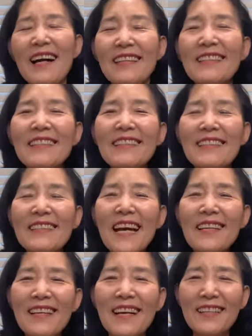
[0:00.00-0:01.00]
그
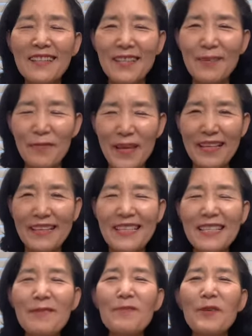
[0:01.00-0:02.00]
찬양 이거
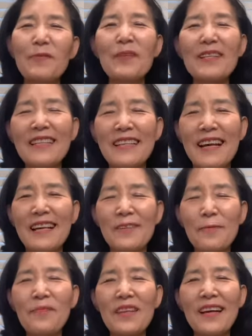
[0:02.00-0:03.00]

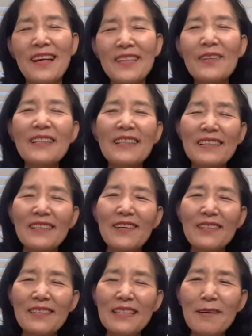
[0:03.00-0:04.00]
126편이랑
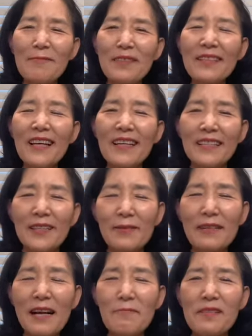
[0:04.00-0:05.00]
연결되어서 참 은혜가 되고
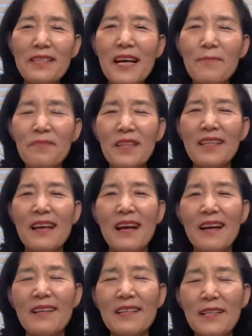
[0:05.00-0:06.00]
감사합니다.